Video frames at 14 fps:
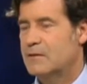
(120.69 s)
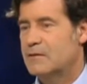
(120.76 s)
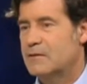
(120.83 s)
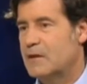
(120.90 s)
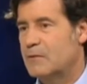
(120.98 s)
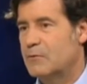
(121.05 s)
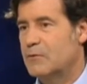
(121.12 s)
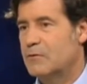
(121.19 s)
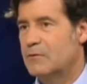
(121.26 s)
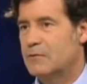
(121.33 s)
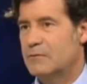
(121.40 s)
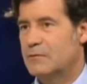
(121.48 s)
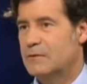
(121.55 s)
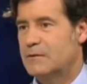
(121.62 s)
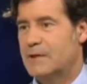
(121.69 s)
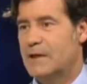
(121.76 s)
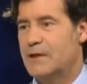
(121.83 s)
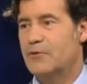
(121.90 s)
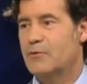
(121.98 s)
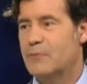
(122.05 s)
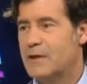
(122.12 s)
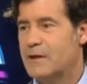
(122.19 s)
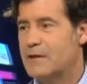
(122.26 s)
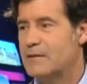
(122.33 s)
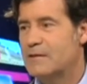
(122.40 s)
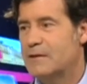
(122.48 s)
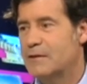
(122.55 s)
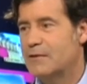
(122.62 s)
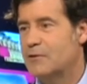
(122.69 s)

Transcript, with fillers: salvo este año 2015 que no ha